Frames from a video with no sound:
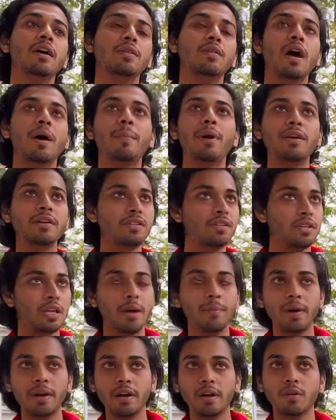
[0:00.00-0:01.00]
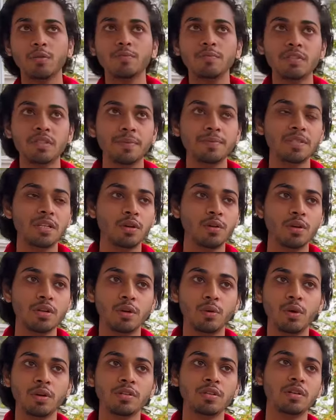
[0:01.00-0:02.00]
তো আমার আমার এরকম সেম সিকিউরিটি
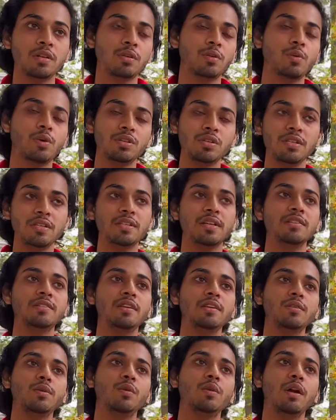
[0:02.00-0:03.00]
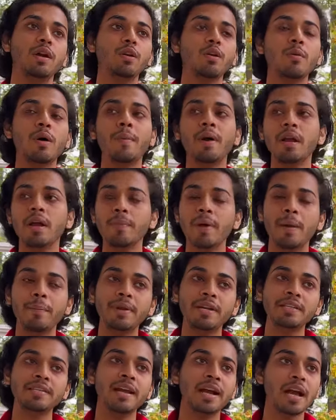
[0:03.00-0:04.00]
কোয়েশনস আছে তো এরকম আমার নাম আমি
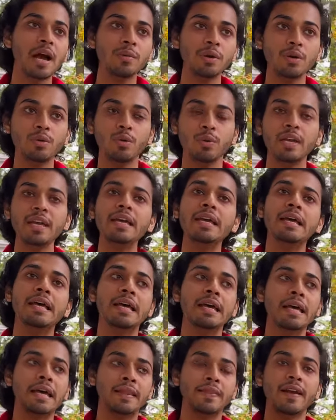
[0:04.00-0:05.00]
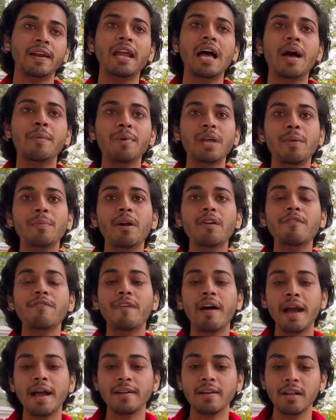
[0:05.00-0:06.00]
নিজের অ্যাকাউন্টে ঢুকি দেন আমি আমার
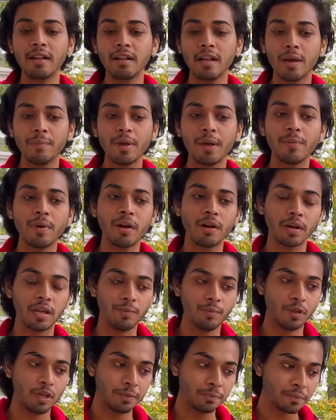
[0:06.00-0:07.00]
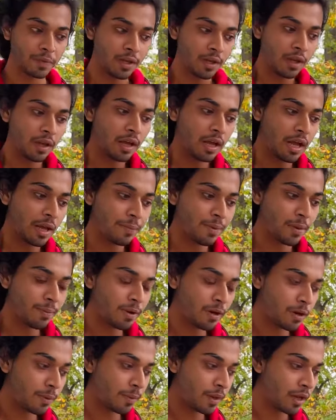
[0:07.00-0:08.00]
ফাইনাল আমি আমার কি বলে আমি
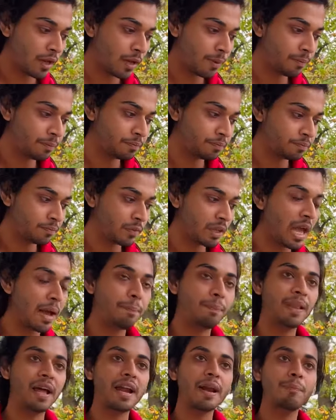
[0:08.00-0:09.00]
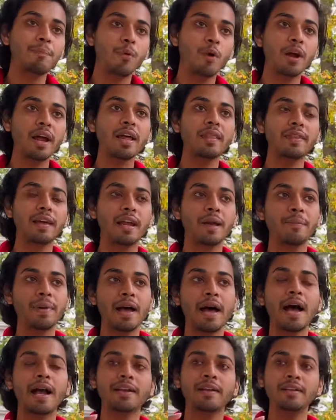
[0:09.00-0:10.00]
আমার অ্যাপ্লাইয়ের পরে দেন আমি
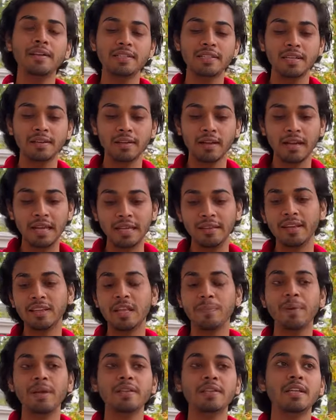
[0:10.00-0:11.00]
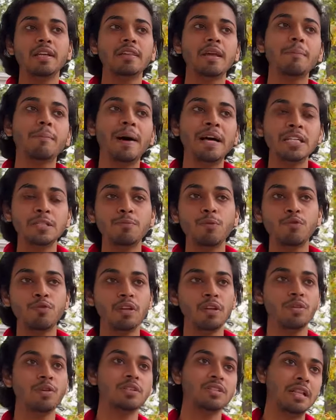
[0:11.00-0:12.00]
একটা নিচে একটা লিঙ্ক দেখতে পাই যেটাতে পাসপোর্ট
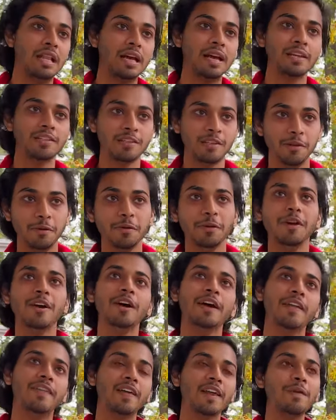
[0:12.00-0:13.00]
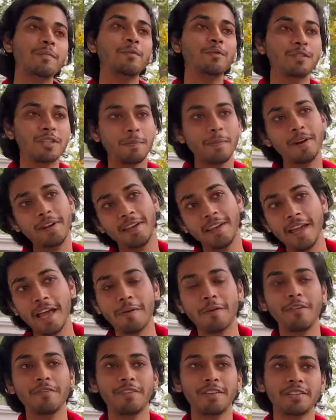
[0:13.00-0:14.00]
রিকোয়েস্ট লেখা ছিল দেন আমি বুঝতে পারি কি হ্যাঁ
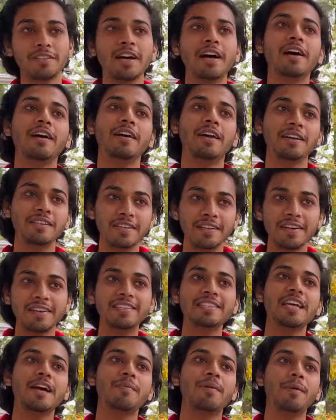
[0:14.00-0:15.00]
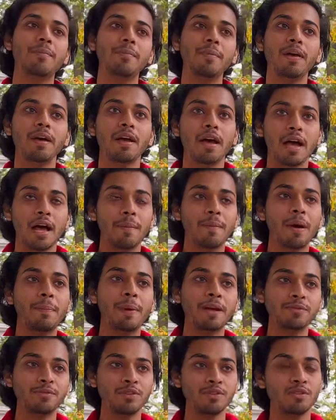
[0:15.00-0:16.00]
আমার ভিসা এসে গেছে আমার আমার
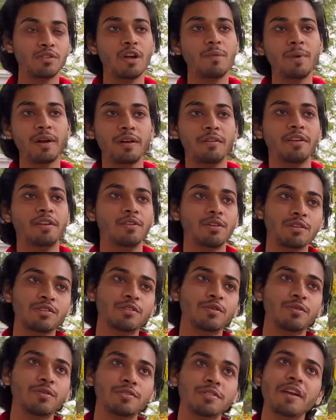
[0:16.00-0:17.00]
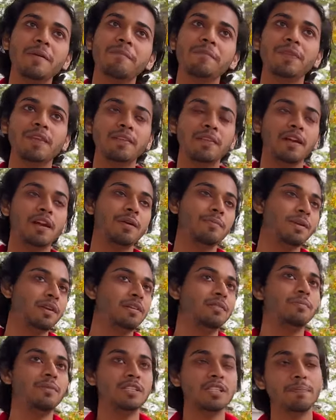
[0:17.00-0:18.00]
পাসপোর্টের জন্য আমাকে রিকোয়েস্ট করেছে দেন আমি
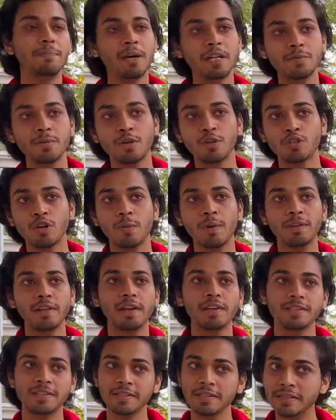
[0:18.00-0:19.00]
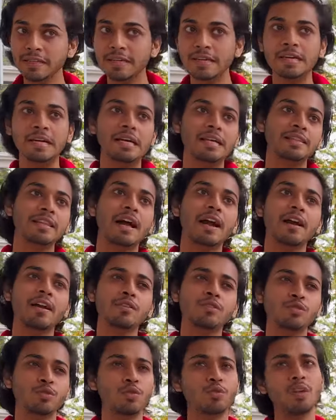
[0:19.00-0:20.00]
নিজের পাসপোর্টটা জমা দিয়ে আসি তার
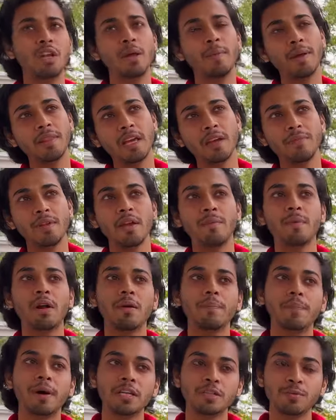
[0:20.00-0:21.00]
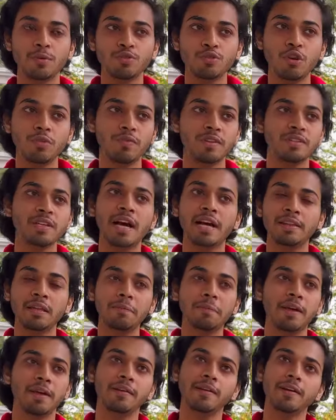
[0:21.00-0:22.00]
চোদ্দ দিনের মাথায় আমি আমার পাসপোর্ট সহ ভিসা হাতে
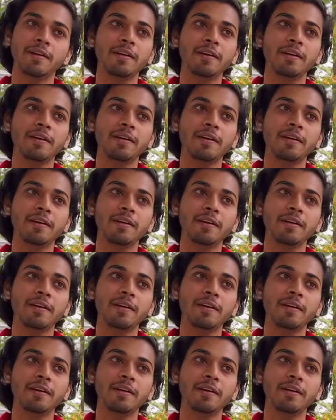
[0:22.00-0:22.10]
পাই